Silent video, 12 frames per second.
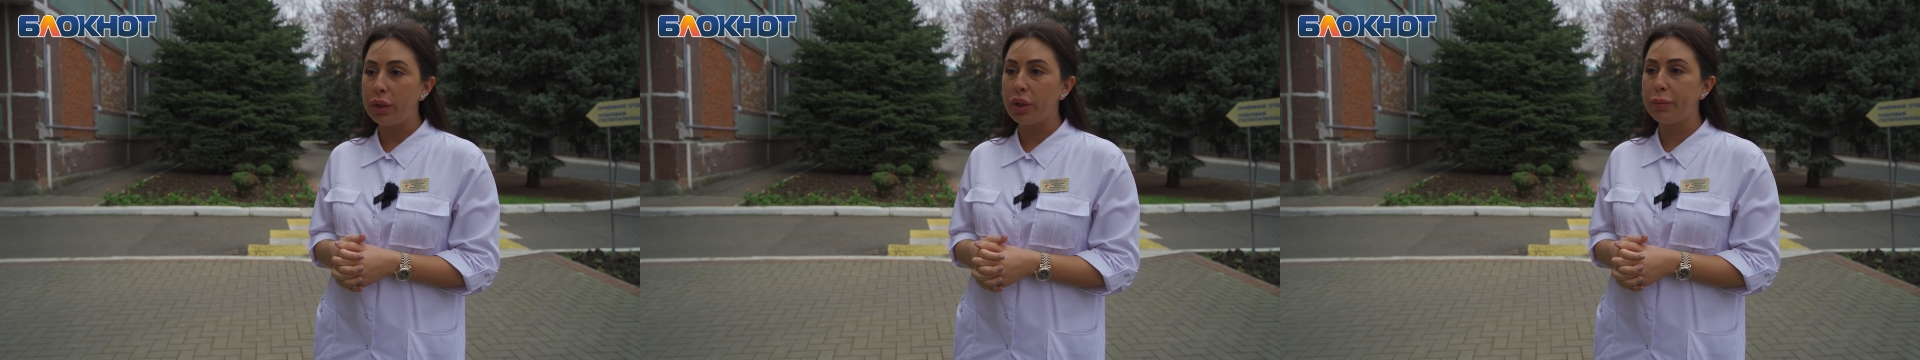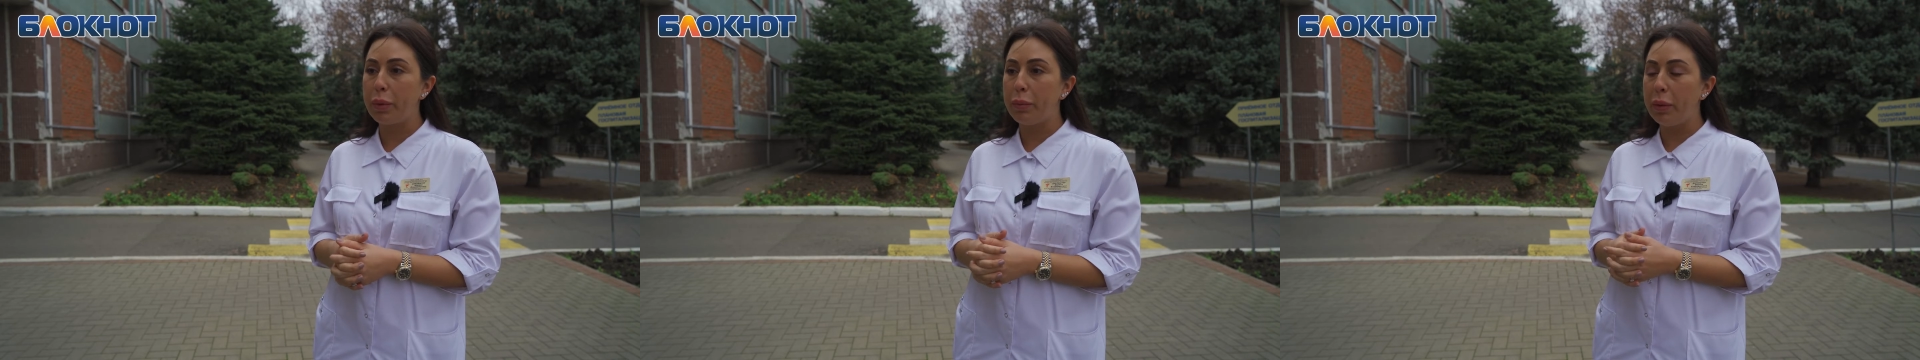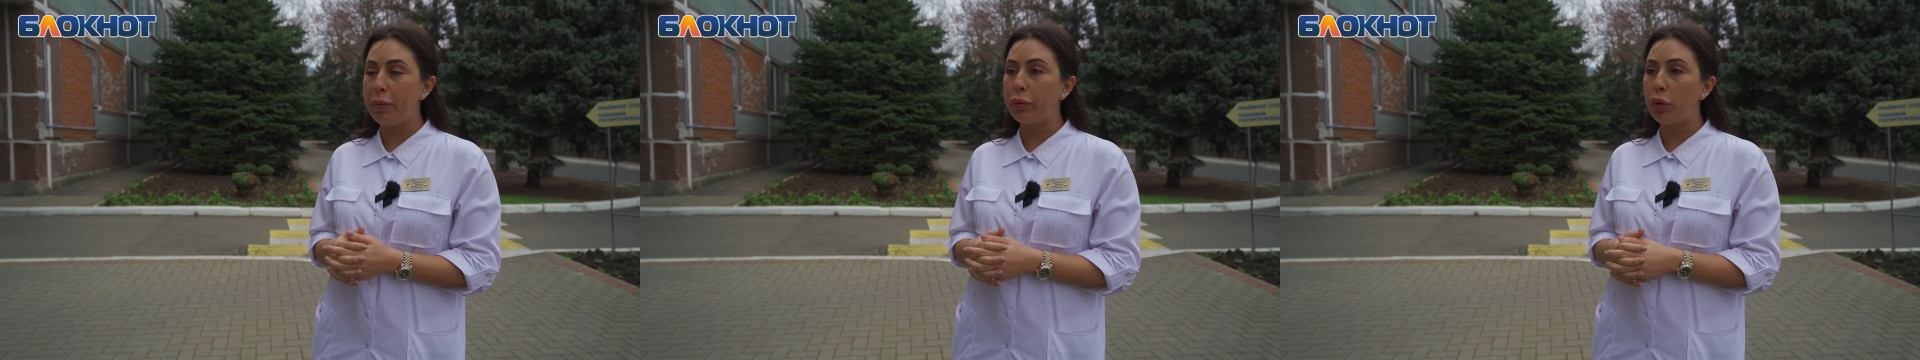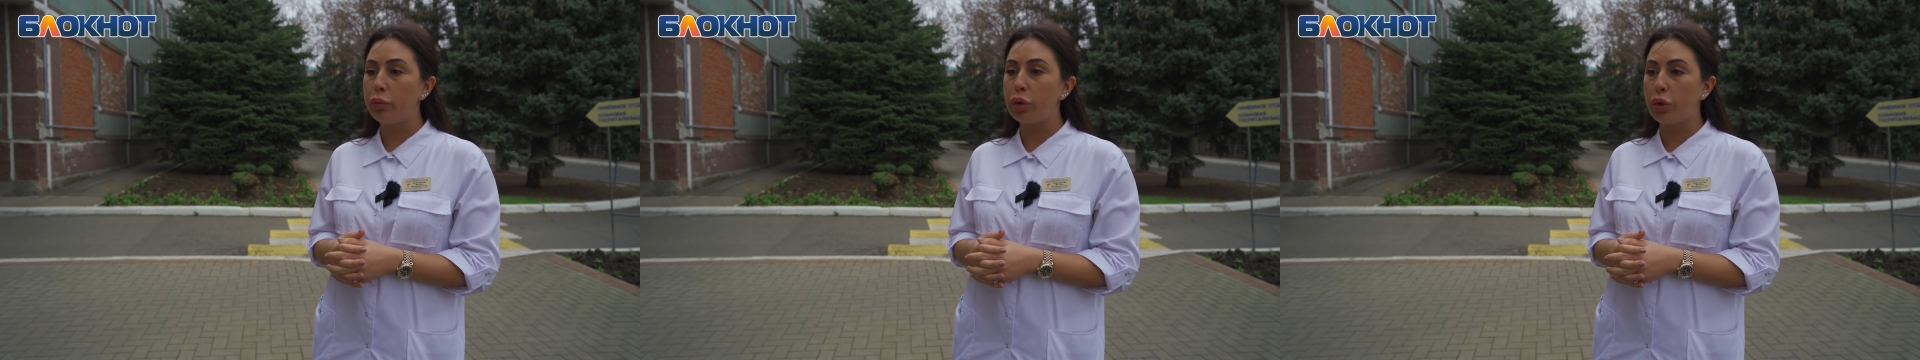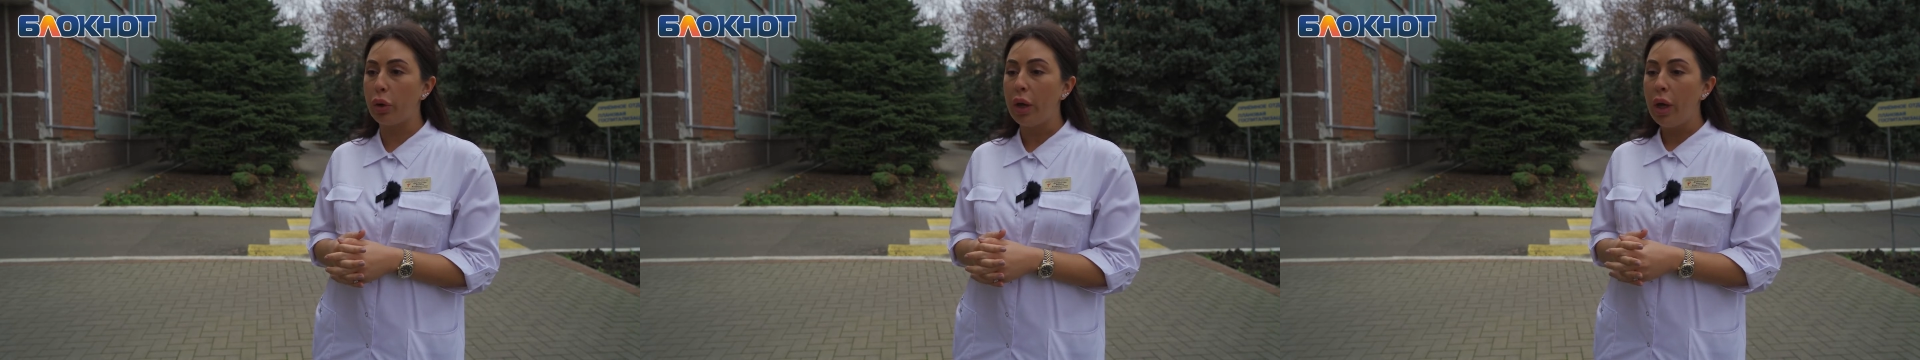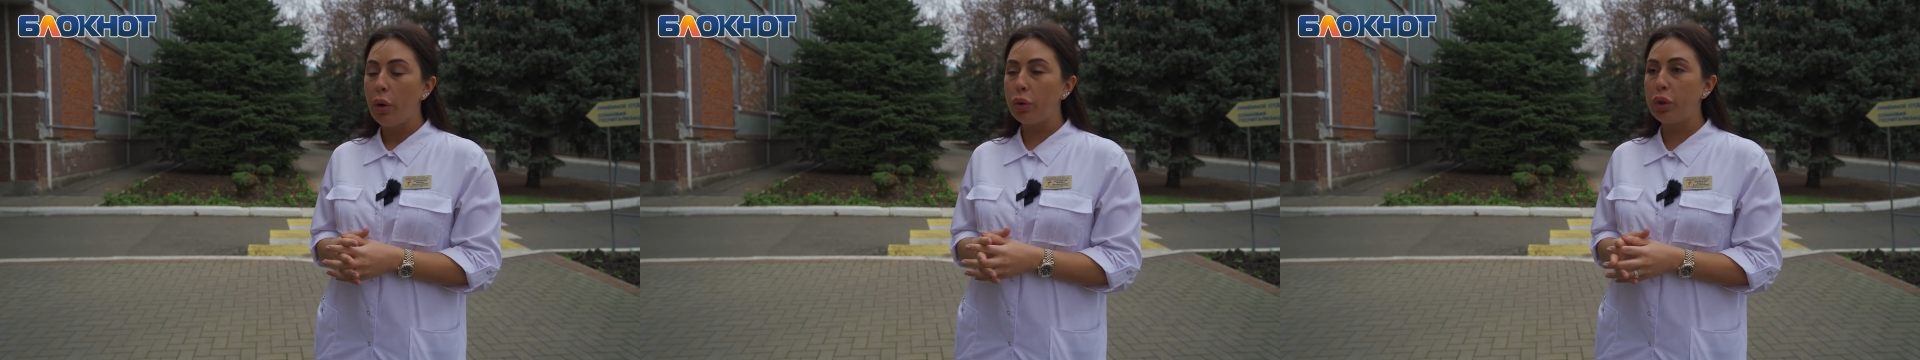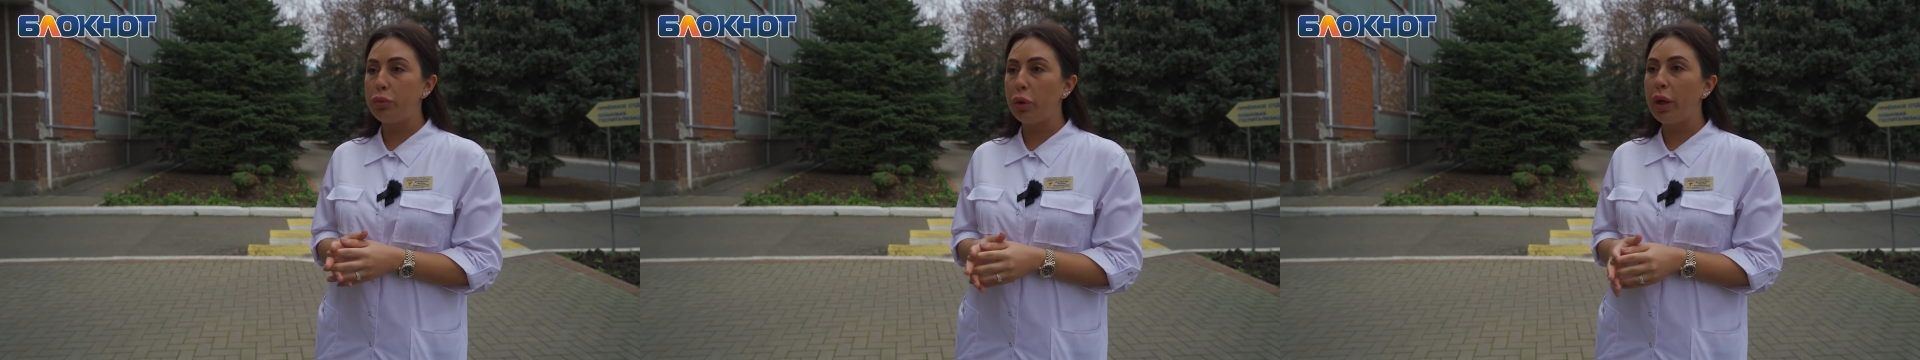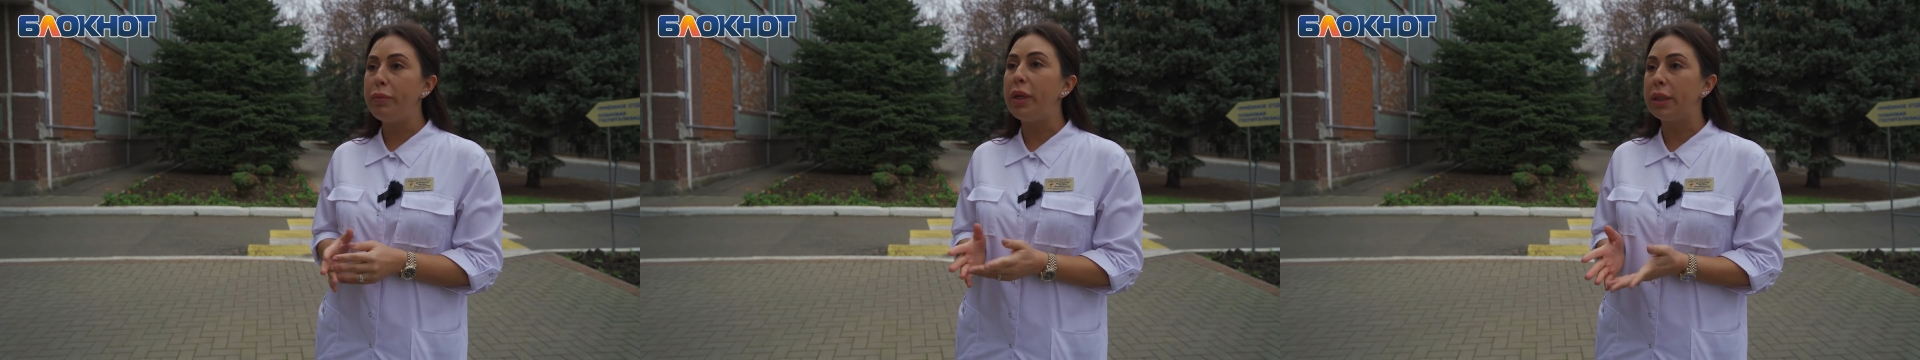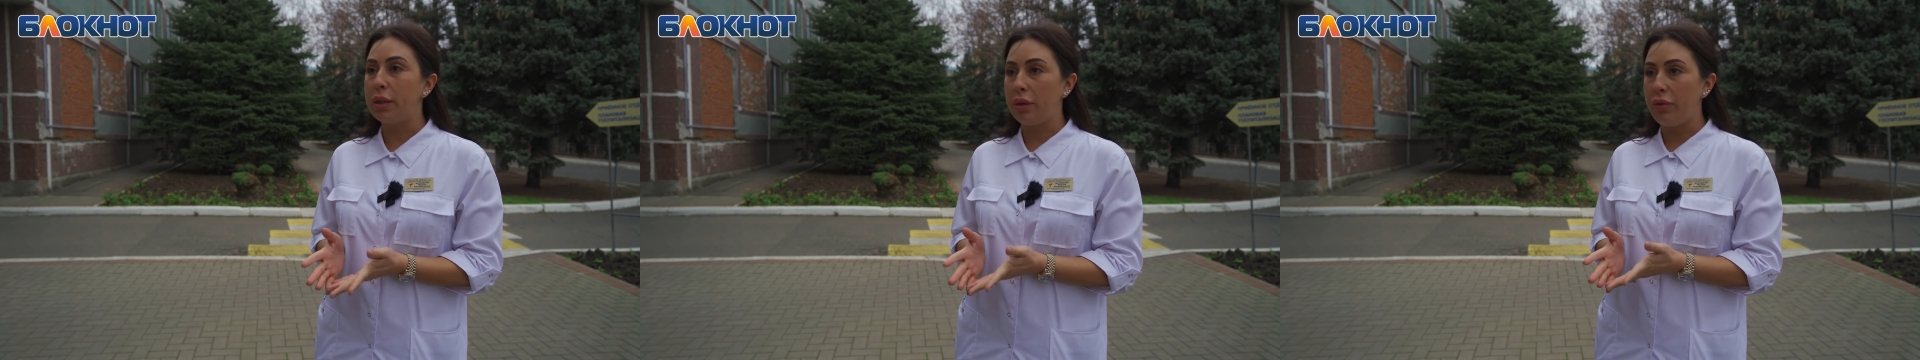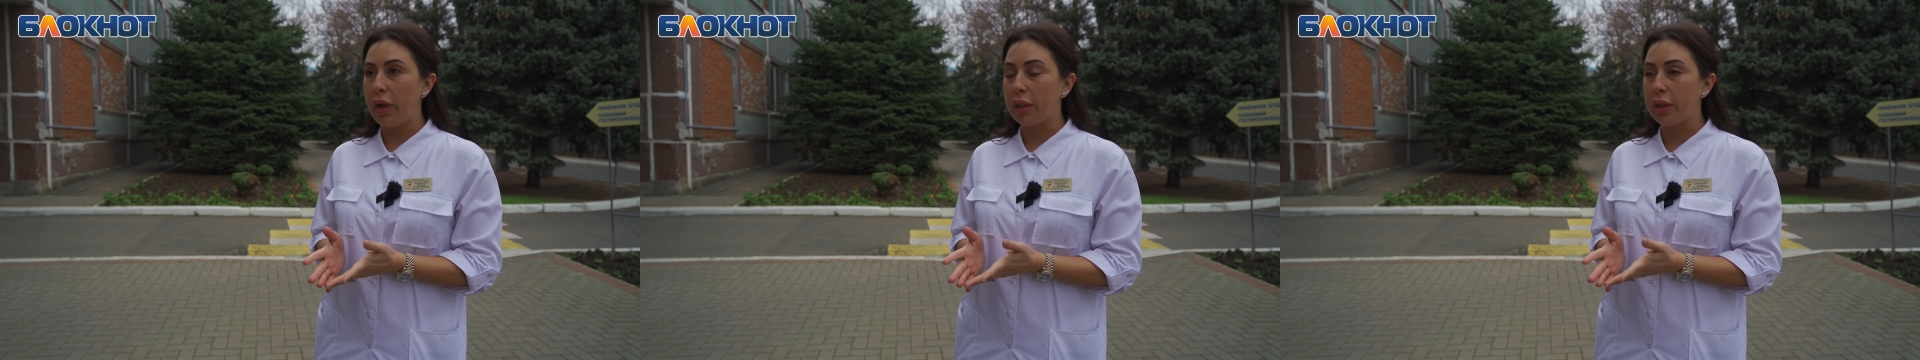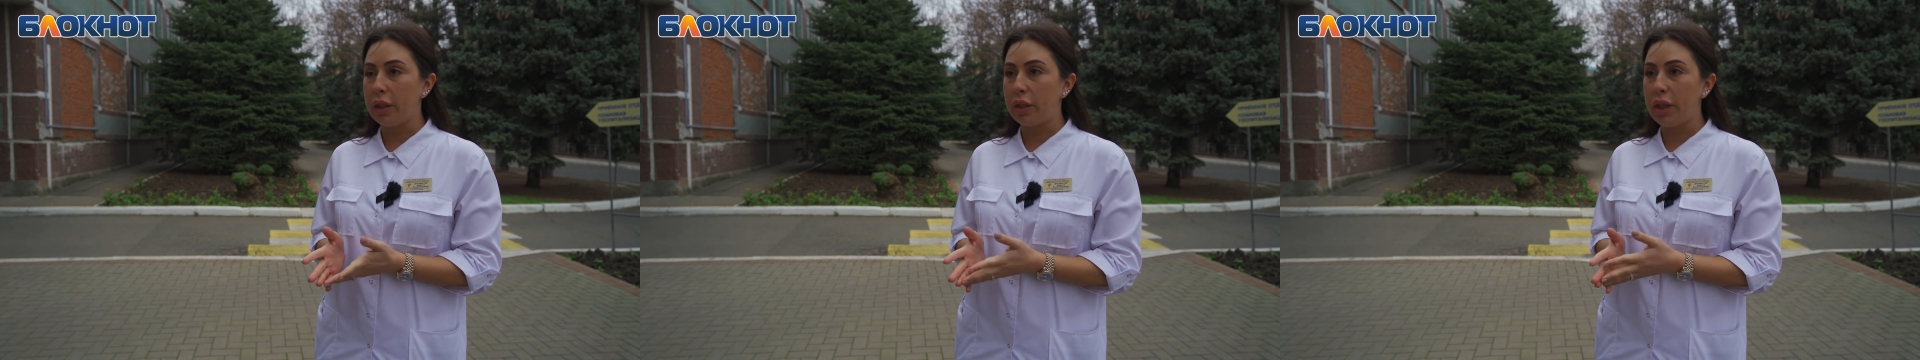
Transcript: Сейчас проблема в том, что очень много микс инфекций.